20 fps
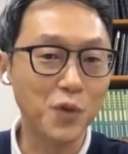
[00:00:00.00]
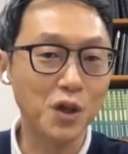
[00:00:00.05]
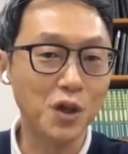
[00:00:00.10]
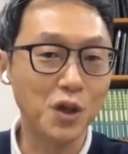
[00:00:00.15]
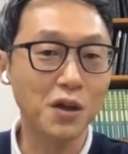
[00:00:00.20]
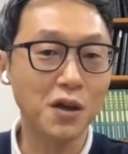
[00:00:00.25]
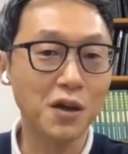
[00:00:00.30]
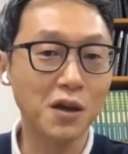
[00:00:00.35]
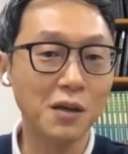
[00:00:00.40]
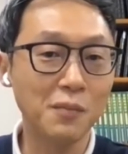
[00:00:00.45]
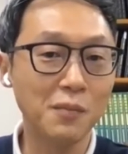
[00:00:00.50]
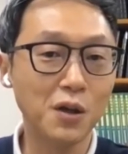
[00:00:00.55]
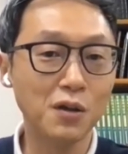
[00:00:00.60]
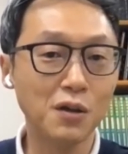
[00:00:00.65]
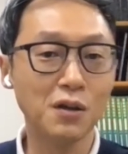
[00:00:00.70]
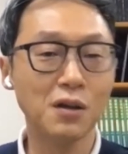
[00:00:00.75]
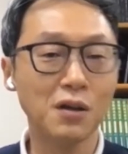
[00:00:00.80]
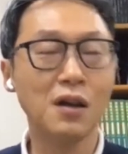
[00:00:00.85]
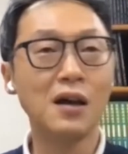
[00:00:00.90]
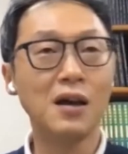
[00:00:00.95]
그렇게
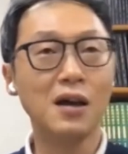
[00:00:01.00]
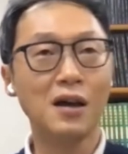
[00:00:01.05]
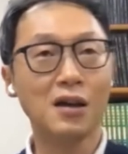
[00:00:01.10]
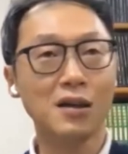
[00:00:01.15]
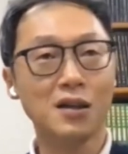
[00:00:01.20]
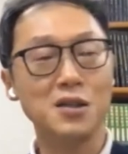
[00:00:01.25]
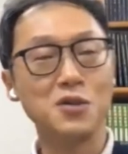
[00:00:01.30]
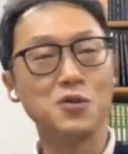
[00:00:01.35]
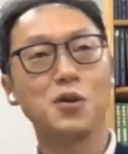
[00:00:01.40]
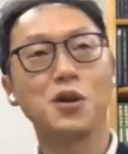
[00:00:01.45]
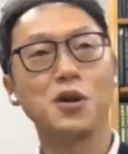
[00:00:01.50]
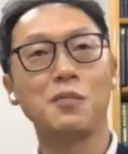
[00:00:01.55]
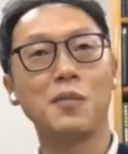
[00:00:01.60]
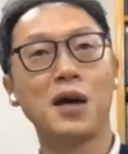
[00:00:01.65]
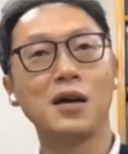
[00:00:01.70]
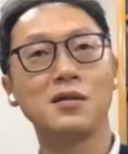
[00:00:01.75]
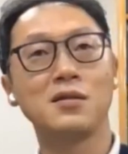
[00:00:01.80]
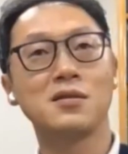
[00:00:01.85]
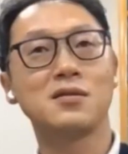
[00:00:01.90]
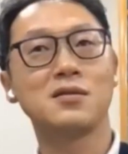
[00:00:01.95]
되면은 기존의
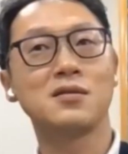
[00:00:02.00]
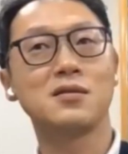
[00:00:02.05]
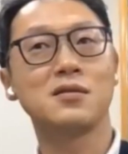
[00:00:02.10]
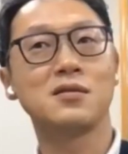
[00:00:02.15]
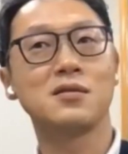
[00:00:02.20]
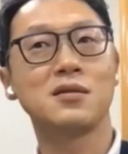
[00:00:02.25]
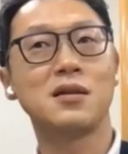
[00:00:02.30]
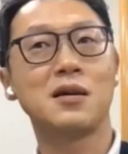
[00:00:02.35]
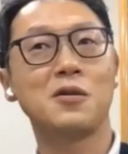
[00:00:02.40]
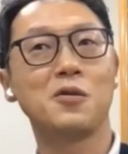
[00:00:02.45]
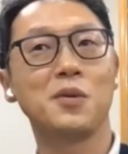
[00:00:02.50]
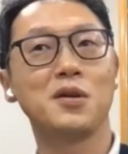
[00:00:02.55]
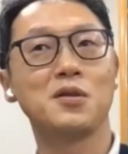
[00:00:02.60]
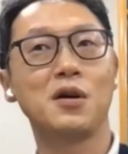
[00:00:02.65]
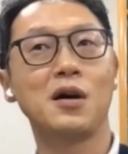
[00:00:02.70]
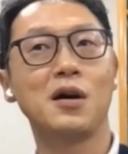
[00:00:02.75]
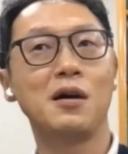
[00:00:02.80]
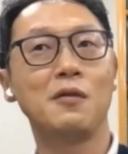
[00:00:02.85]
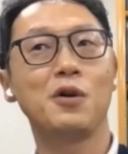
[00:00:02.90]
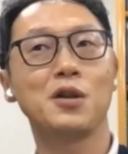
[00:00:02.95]
마이스
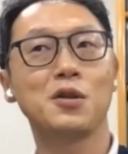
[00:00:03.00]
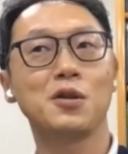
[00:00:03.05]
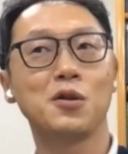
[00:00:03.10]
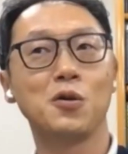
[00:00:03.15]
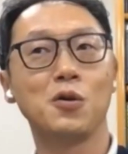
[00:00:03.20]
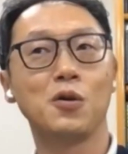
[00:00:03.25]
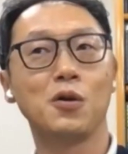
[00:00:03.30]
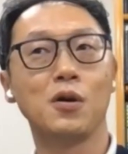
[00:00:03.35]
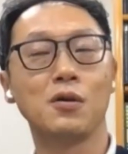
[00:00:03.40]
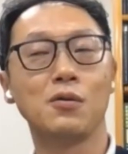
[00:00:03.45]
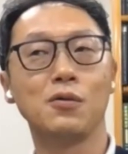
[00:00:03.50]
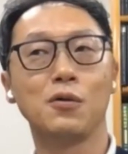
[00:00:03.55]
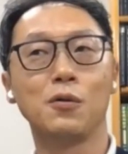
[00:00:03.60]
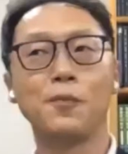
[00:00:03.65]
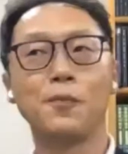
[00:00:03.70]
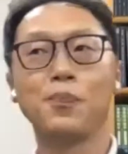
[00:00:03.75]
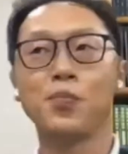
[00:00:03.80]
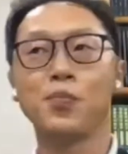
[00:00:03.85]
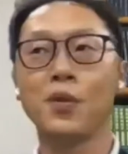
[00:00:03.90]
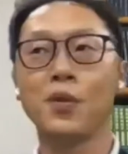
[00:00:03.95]
산업에서 해왔던 거하고